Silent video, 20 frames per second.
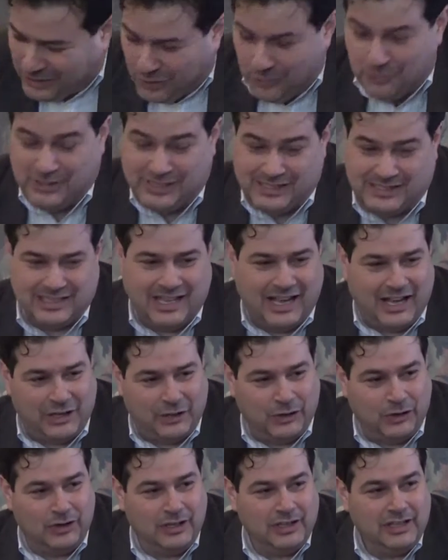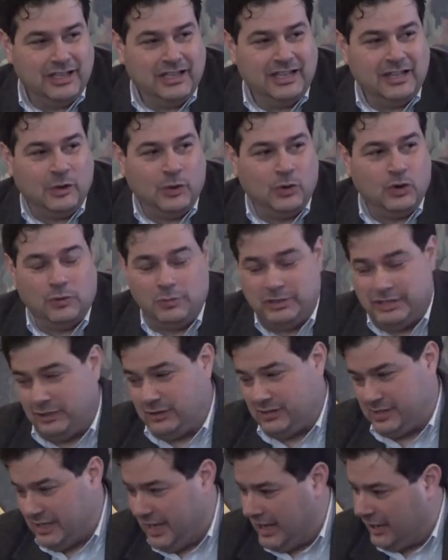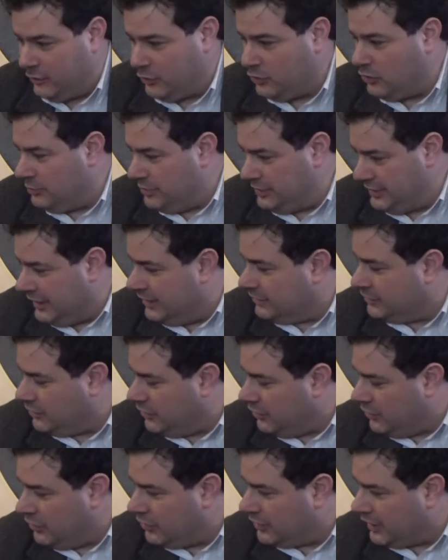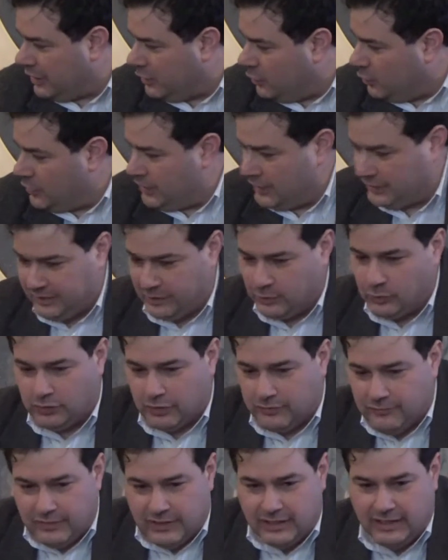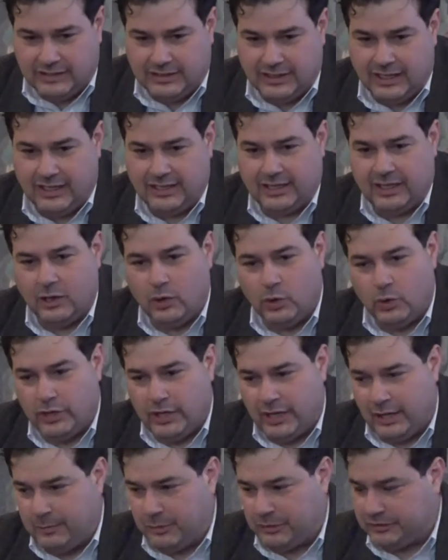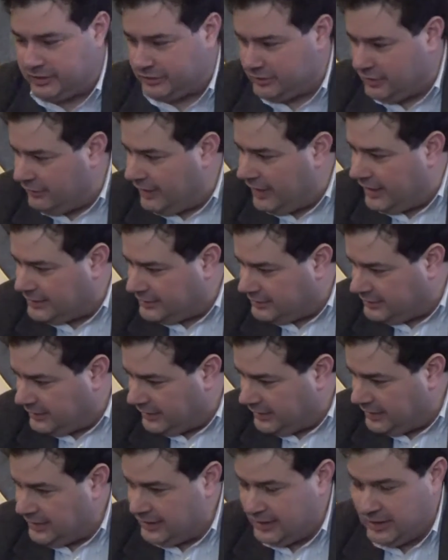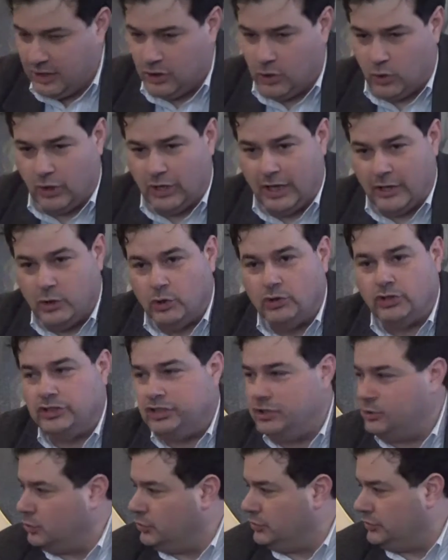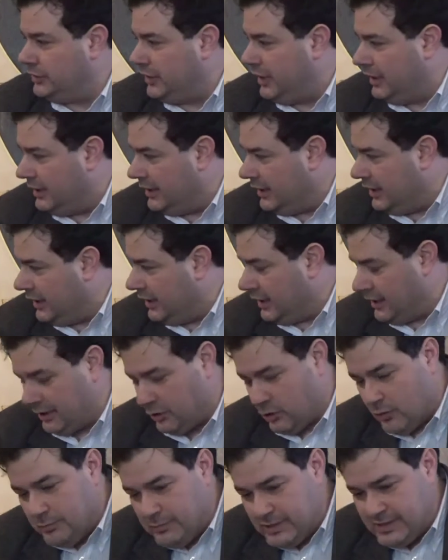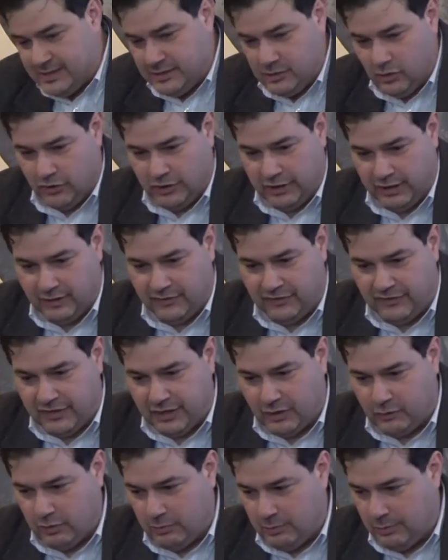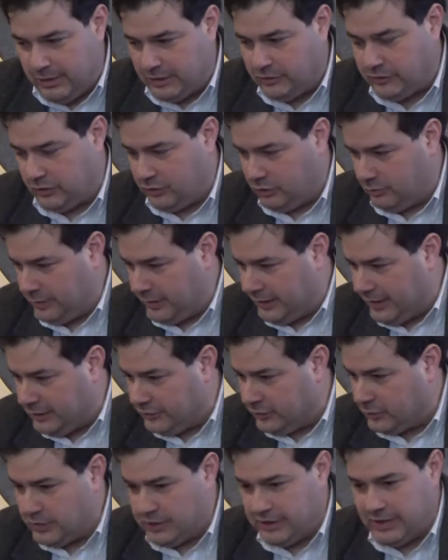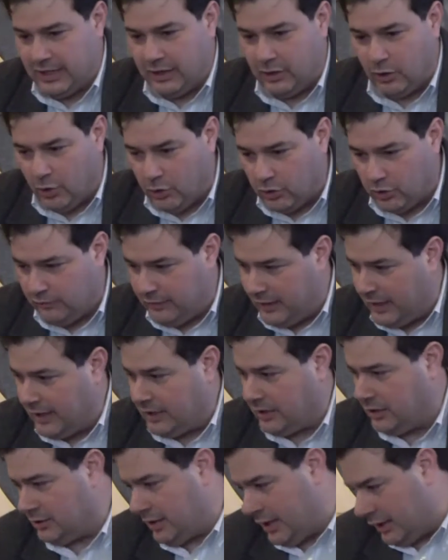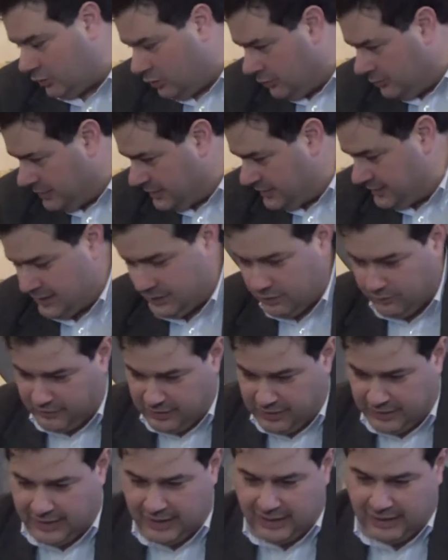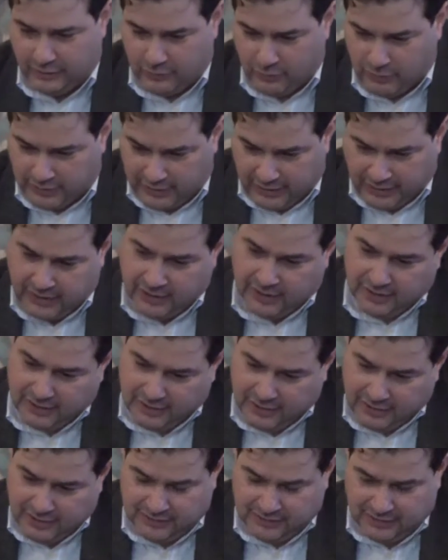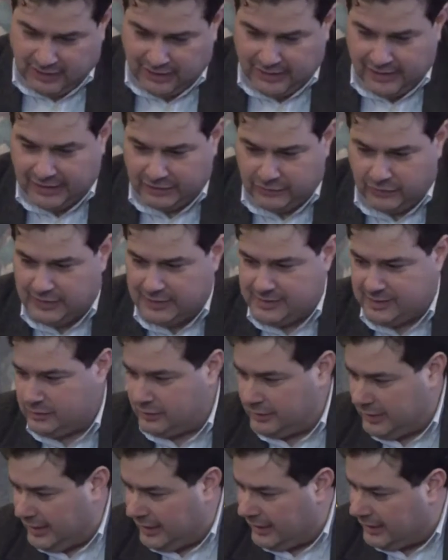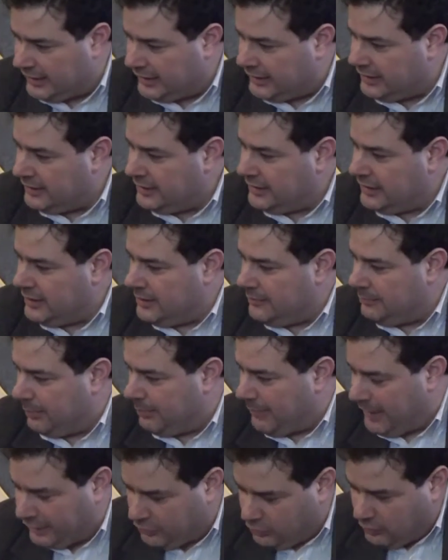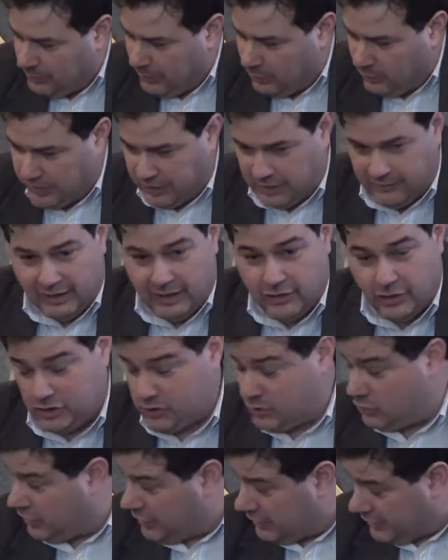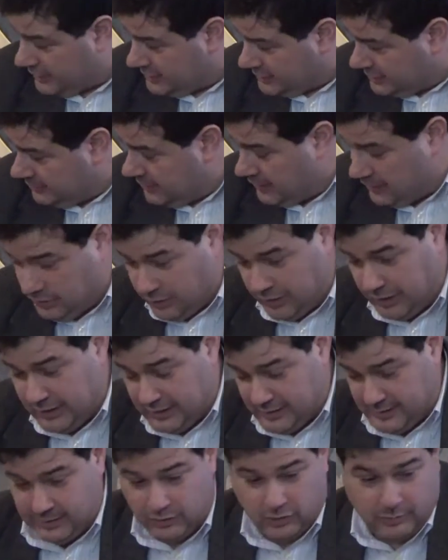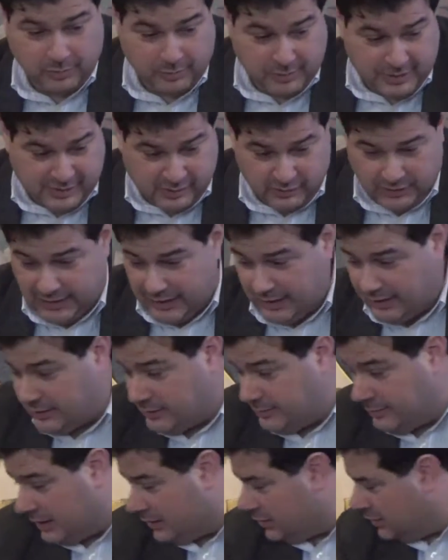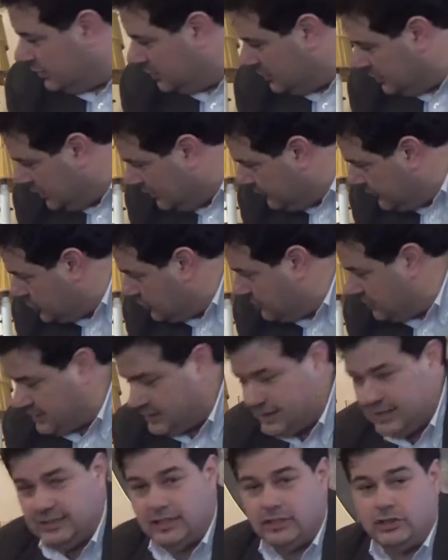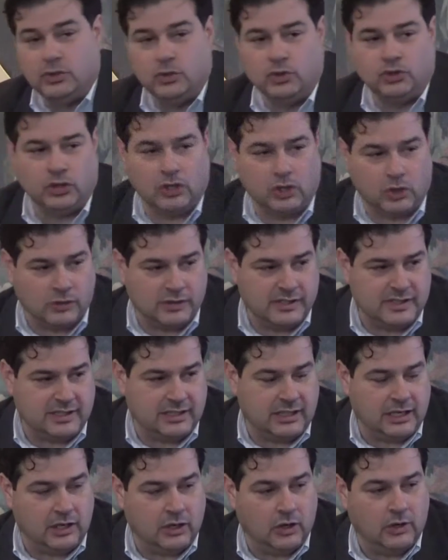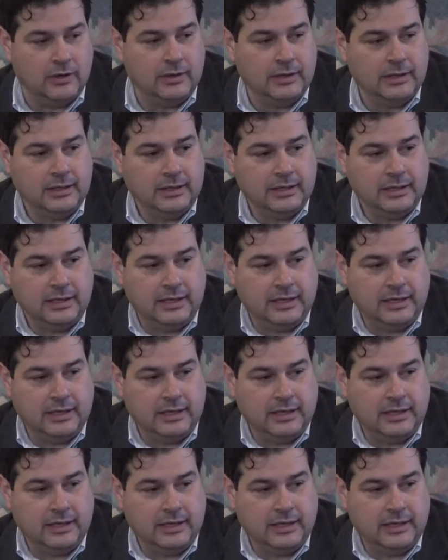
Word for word: dal commissario un comitato sano, un comitato che lui ha tenuto in vita, che lui ha portato avanti con l'aiuto di tutte le commissioni che fino a quel momento hanno operato, quindi a loro va, al commissario federale nonché delegato nazionale Marco Paolini va il nostro ringraziamento, il ringraziamento più personale del vicepresidente e di tutto il Consiglio.